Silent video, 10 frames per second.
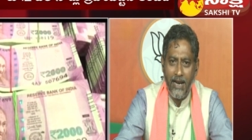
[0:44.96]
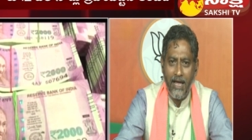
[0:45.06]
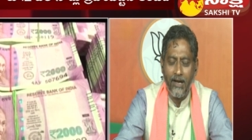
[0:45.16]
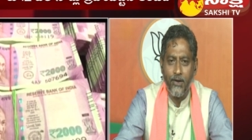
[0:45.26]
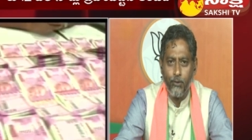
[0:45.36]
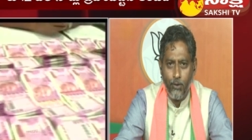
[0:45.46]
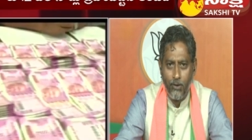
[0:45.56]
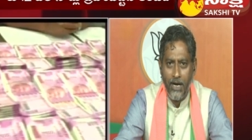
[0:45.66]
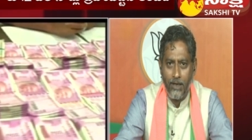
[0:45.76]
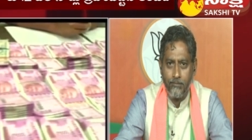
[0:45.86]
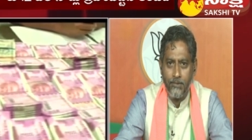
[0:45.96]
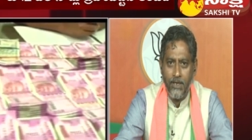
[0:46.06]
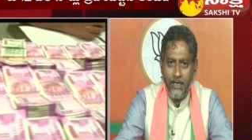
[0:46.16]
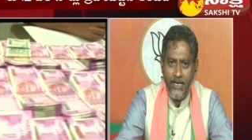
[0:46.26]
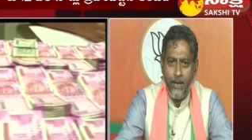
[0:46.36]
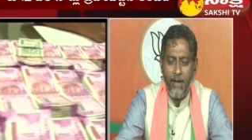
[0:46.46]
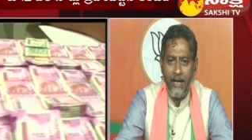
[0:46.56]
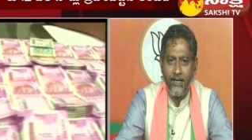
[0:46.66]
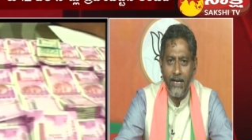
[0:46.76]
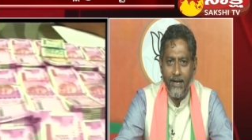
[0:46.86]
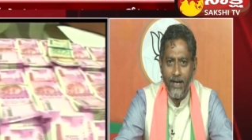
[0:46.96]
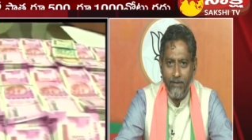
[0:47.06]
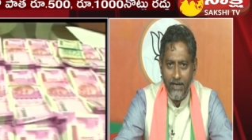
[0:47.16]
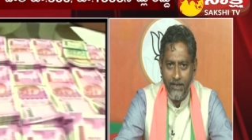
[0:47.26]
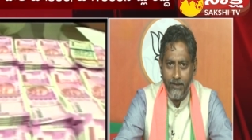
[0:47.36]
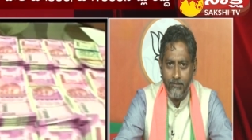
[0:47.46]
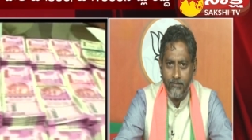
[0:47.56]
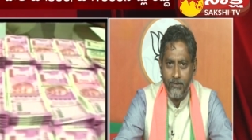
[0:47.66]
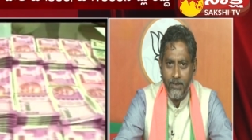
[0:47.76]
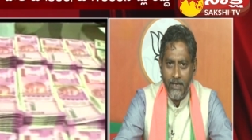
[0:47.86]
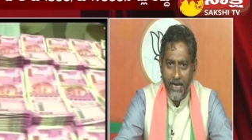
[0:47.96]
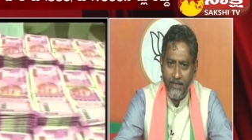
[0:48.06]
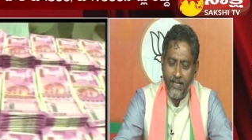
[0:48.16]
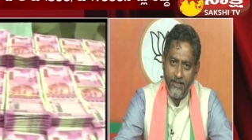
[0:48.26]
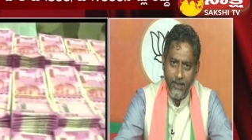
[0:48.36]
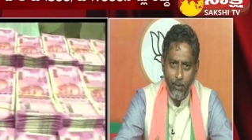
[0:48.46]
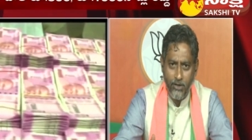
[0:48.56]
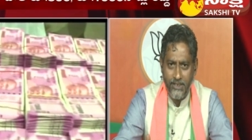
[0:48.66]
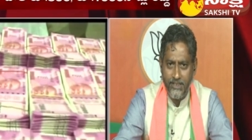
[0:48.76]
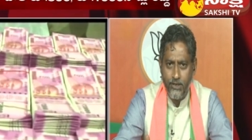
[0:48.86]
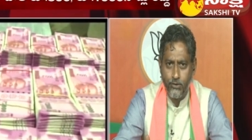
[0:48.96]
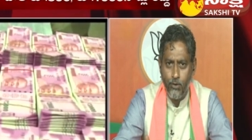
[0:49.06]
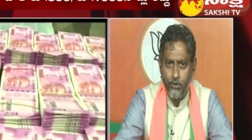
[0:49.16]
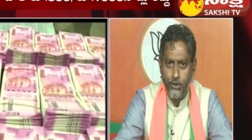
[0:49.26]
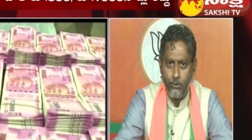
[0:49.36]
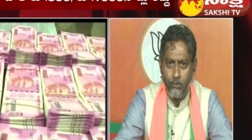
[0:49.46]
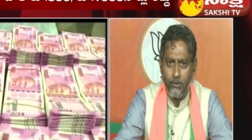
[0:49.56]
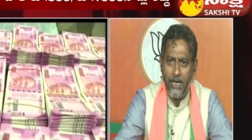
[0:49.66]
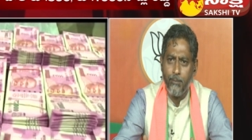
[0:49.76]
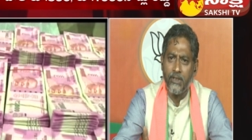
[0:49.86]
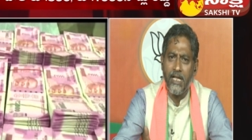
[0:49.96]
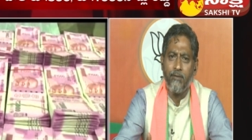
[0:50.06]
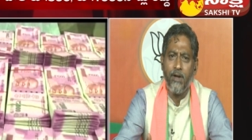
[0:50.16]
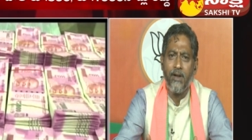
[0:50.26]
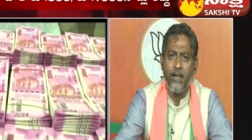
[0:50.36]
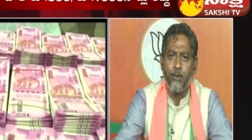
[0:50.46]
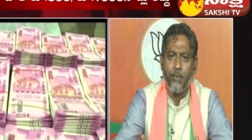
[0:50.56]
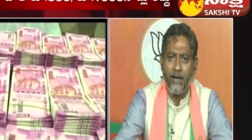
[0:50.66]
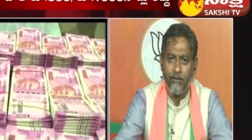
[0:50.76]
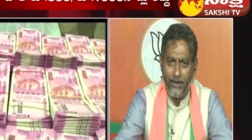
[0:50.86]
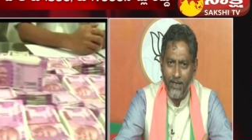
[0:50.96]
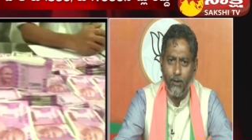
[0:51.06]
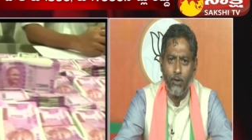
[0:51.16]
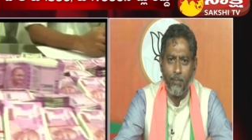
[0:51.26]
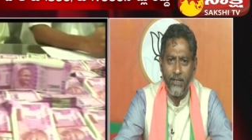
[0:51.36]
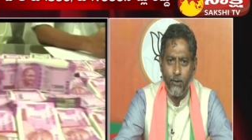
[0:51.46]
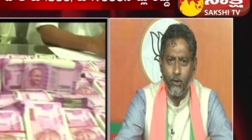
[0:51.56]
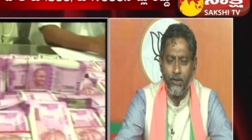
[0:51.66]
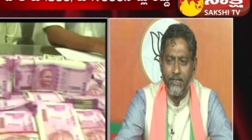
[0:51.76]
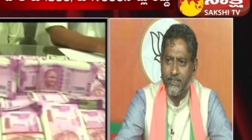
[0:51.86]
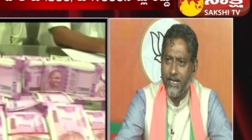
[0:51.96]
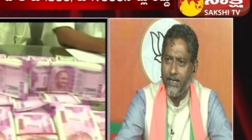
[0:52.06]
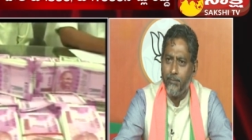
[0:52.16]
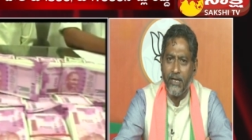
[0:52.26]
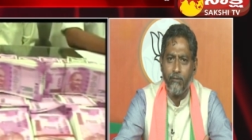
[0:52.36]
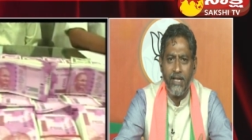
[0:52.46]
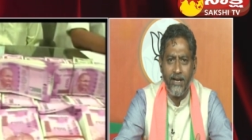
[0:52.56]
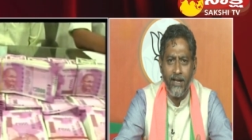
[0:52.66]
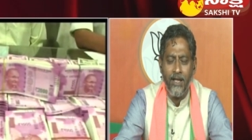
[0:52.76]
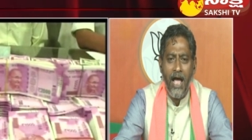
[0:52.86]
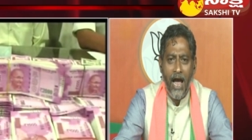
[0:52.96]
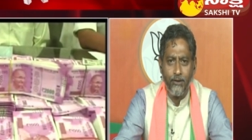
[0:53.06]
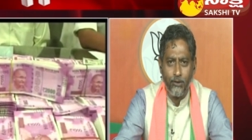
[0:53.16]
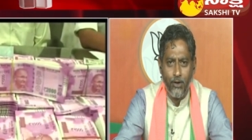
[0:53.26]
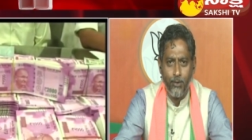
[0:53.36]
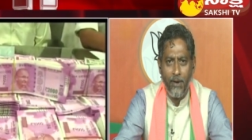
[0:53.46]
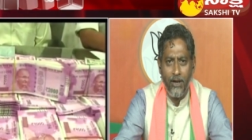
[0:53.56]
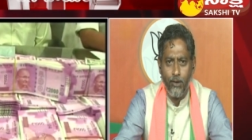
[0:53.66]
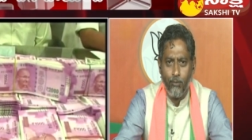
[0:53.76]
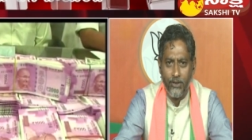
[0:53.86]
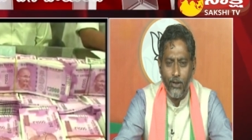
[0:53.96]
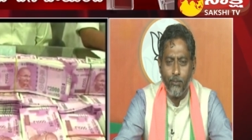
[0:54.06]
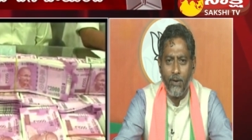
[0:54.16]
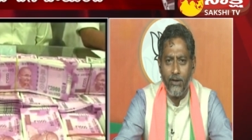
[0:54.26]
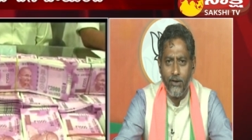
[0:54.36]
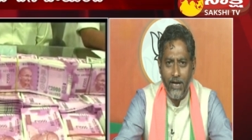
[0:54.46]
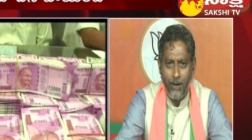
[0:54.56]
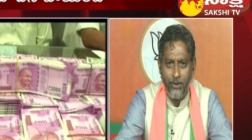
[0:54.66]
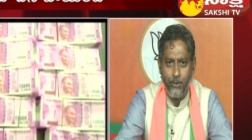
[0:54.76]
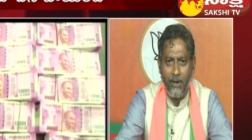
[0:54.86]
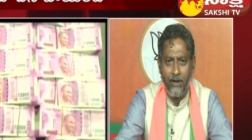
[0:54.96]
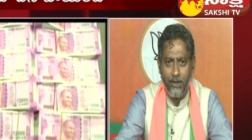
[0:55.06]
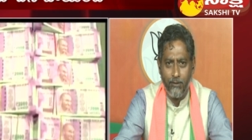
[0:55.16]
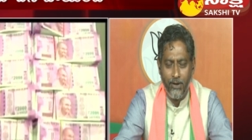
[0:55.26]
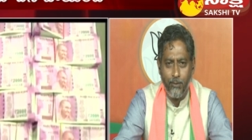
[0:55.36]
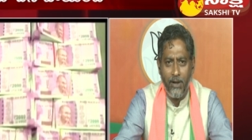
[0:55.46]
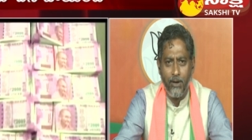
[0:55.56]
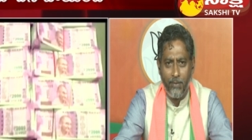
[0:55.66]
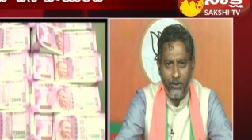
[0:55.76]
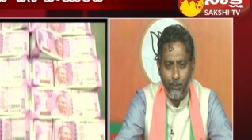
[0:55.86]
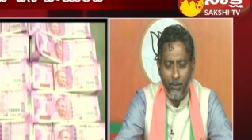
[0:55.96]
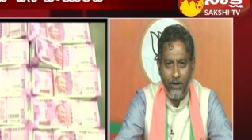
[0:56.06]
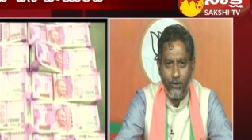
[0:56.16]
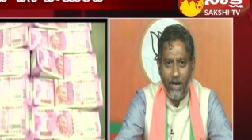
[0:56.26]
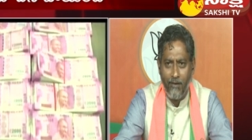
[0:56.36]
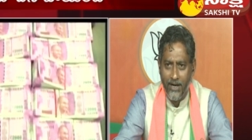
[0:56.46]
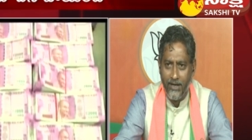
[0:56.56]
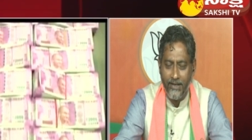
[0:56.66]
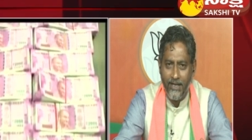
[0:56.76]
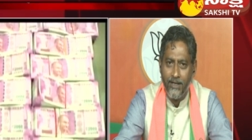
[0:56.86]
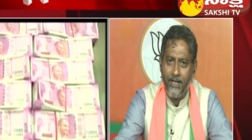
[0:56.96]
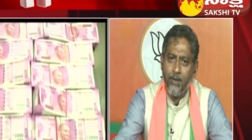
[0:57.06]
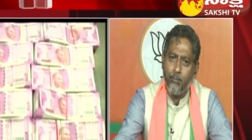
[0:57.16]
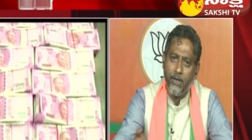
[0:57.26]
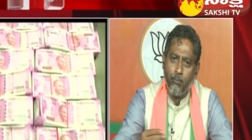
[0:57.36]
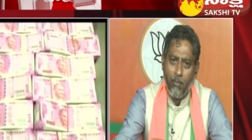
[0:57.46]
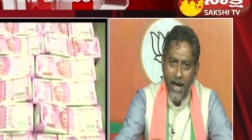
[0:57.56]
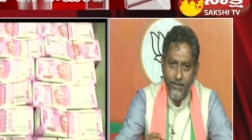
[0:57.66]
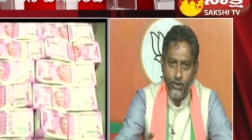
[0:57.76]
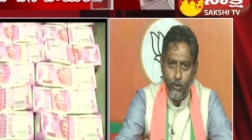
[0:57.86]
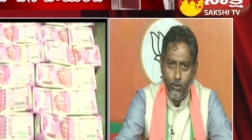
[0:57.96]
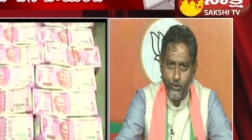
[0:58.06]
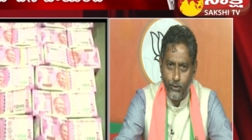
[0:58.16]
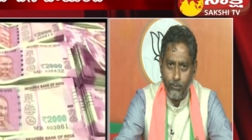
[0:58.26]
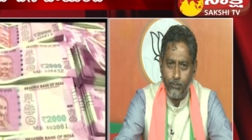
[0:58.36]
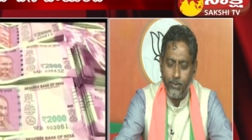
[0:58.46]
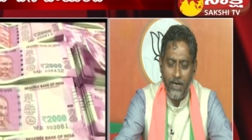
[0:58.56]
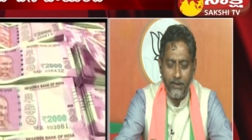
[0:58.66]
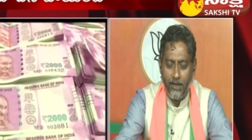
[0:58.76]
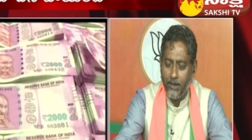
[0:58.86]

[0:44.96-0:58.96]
నెలాఖరులోగా ఏ బ్యాంకుకైనా వెళ్ళి ఎయిదర్ డిపాజిట్ చేసుకోవచ్చు లేకపోతే ఇరవై వేల రూపాయలు అంటే ఒక పది నోట్లు తీసుకెళ్ళి మీకు వేరే ఐదు వందల రూపాయలు వంద రూపాయలు యాభై రూపాయలు ఇరవై రూపాయలు పది రూపాయలు కావాలంటే మీరు మార్చుకోవచ్చు ప్రతి